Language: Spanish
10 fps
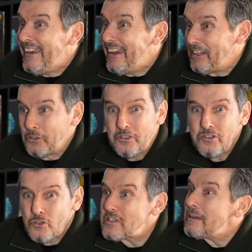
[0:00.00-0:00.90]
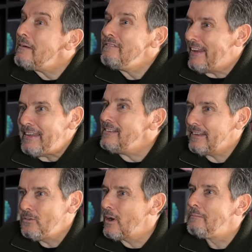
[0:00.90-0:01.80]
Entonces yo estaba feliz
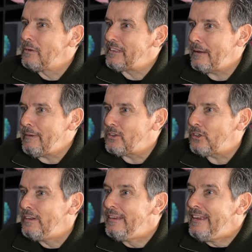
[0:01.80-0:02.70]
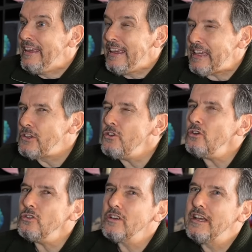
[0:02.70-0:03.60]
en un campo de entrenamiento. Y
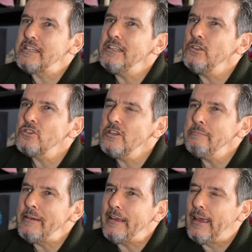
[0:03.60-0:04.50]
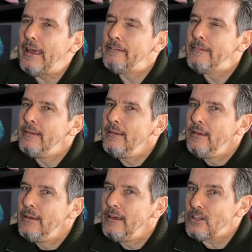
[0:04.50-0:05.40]
yo he sentido siempre que
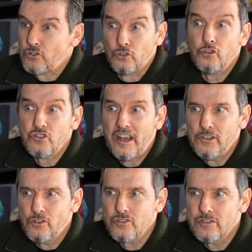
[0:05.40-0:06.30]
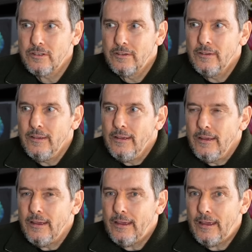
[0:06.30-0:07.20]
esos dos años,
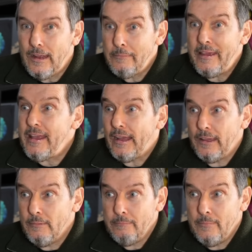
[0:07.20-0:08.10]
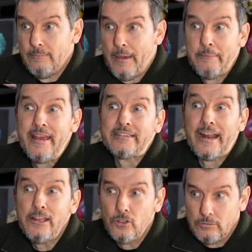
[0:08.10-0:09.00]
él veía que me había
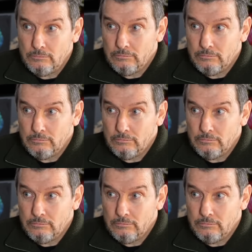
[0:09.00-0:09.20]
traído,